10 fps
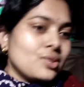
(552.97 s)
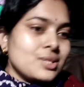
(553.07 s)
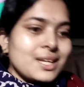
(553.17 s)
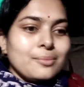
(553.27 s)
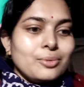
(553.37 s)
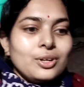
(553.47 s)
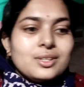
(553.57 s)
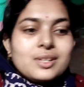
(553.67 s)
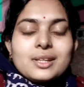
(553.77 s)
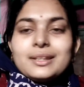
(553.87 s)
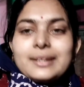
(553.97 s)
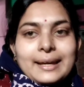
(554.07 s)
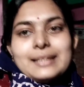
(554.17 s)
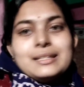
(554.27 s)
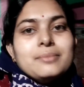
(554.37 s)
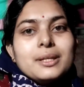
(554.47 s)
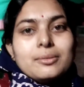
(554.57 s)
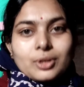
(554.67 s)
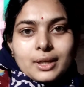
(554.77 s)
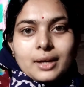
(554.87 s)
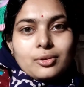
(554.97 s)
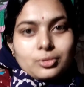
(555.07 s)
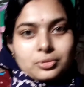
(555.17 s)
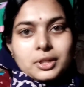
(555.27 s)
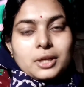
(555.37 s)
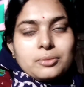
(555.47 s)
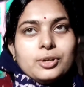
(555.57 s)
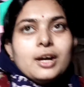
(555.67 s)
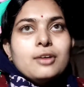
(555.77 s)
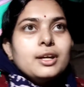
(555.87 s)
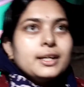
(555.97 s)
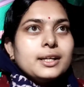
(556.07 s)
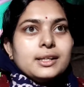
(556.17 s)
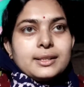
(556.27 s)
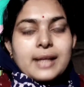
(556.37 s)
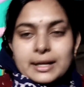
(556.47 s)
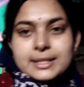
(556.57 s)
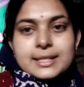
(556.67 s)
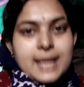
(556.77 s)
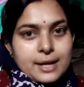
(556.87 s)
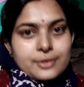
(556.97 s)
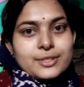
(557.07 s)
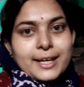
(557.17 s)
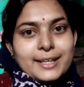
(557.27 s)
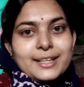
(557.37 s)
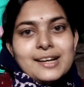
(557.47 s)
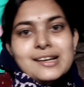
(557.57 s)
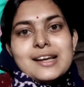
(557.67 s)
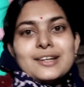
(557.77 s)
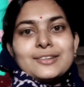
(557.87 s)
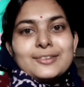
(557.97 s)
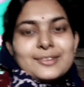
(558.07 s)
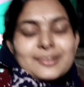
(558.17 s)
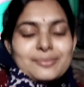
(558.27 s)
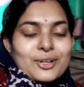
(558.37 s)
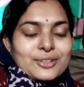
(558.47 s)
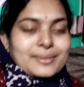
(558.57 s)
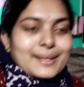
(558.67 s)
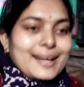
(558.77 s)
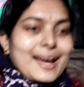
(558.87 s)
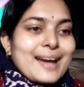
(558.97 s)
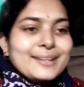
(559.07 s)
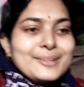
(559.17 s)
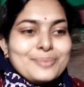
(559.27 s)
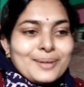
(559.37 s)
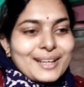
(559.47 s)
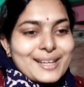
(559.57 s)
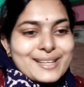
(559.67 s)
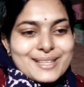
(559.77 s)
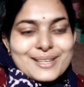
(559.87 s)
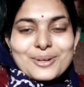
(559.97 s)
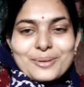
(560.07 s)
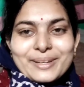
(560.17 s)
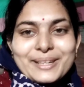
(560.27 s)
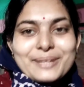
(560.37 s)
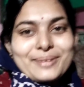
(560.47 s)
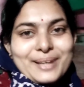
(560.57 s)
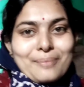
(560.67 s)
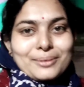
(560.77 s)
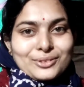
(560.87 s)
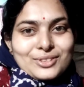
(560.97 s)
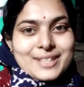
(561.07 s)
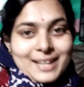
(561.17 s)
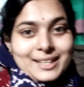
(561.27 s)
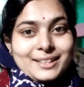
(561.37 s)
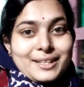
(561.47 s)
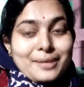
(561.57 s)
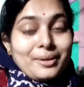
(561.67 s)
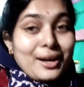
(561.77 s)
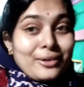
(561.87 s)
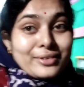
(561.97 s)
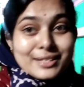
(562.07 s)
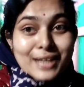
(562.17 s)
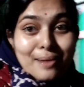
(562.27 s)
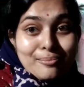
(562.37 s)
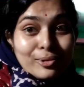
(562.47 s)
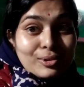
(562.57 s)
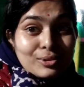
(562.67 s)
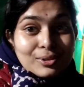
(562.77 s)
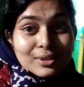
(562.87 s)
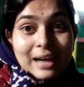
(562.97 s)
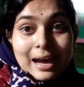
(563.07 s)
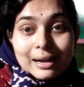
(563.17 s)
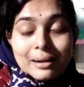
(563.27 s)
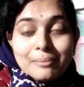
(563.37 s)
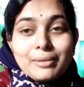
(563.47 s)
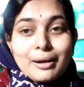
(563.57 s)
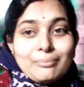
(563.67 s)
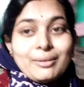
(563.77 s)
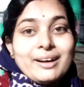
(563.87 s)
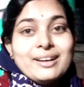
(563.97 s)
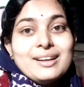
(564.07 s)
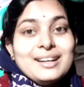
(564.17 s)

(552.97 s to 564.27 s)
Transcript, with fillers: তো সে বললো যে ঠিক আছে আমি রিমোটটা নতুন কিনবো না হলে এটা দেখা যাক সারানো যায় কি না তো বর্তমানে আর একটু পরে এসে সৌমেন টিভিটা আপাতত চালিয়ে দিয়ে যাবে কারণ যা মন টন খারাপ বাবা